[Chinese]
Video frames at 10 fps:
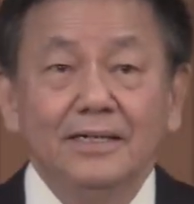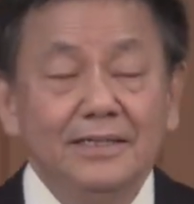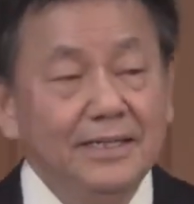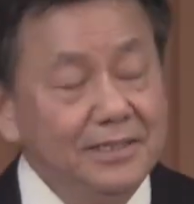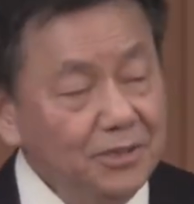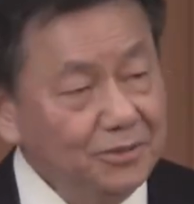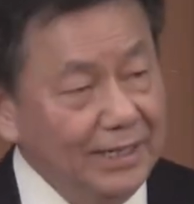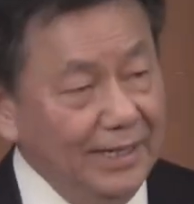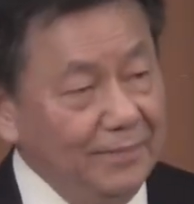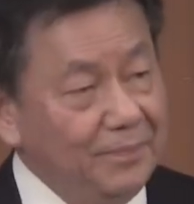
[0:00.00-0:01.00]
引诱
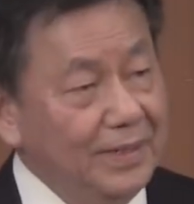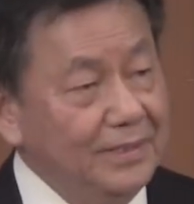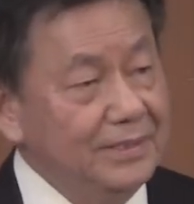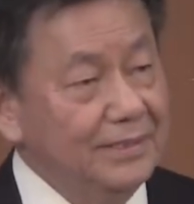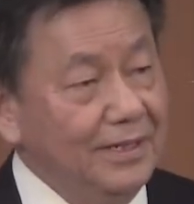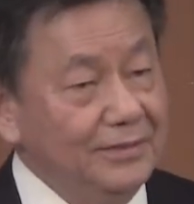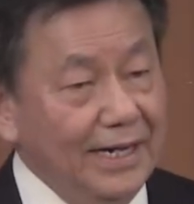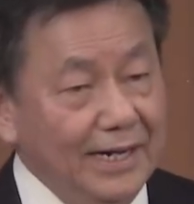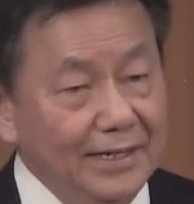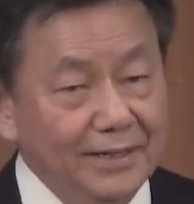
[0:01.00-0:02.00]
他，使到
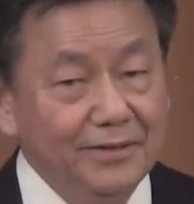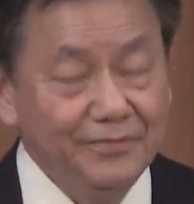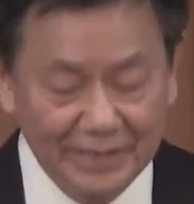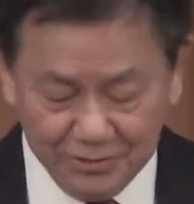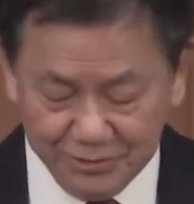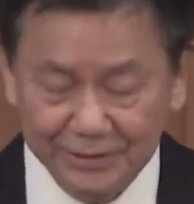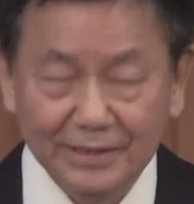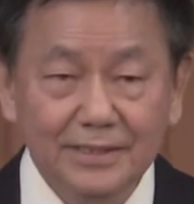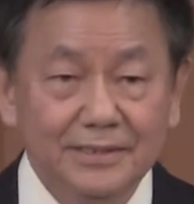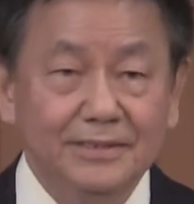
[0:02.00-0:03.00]
他犯
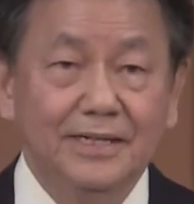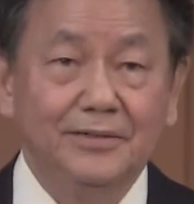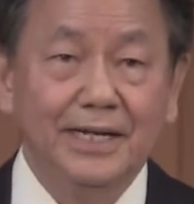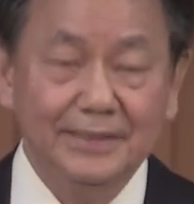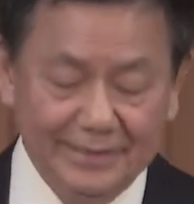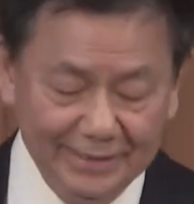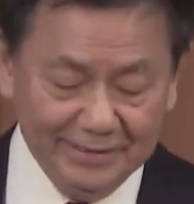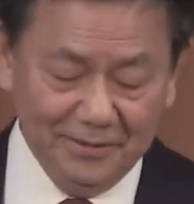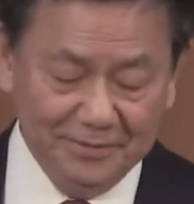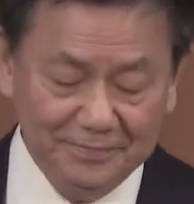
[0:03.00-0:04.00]
罪，使到他跌
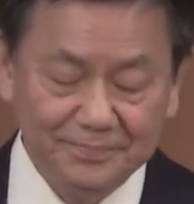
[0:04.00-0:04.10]
倒。